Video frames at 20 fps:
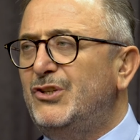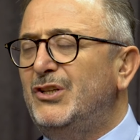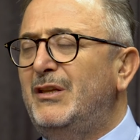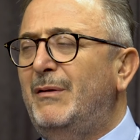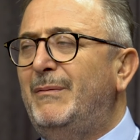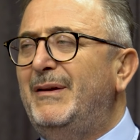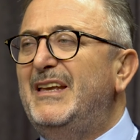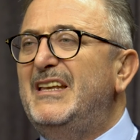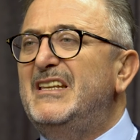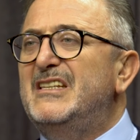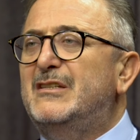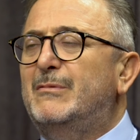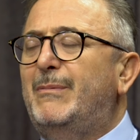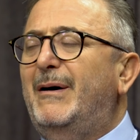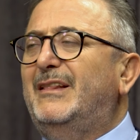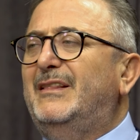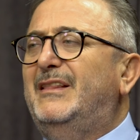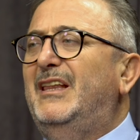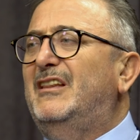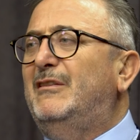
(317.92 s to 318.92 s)
için de bir
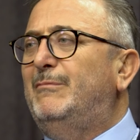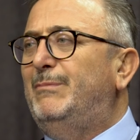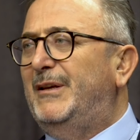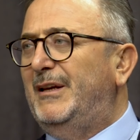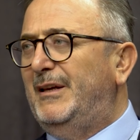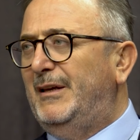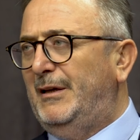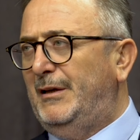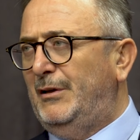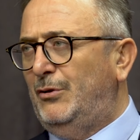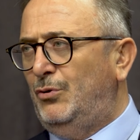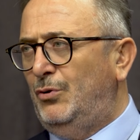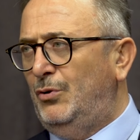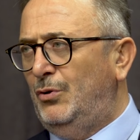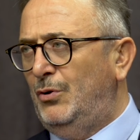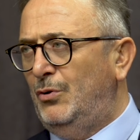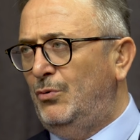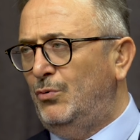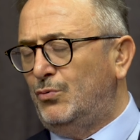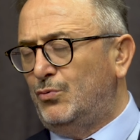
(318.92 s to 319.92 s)
inzibat tedbiri
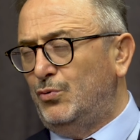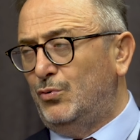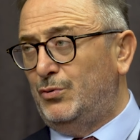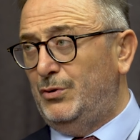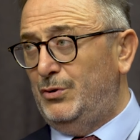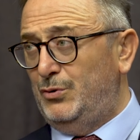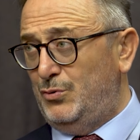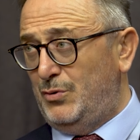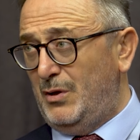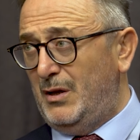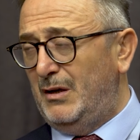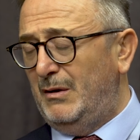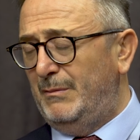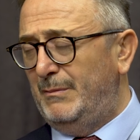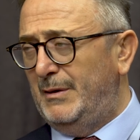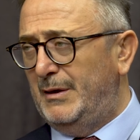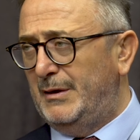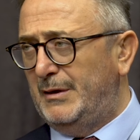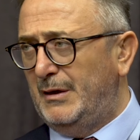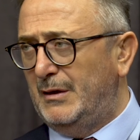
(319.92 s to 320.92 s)
gerekiyor hukuki
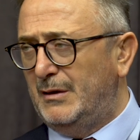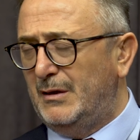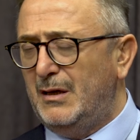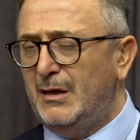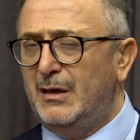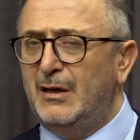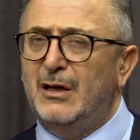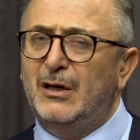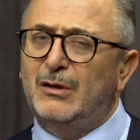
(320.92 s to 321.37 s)
düzenlemelerin yanında.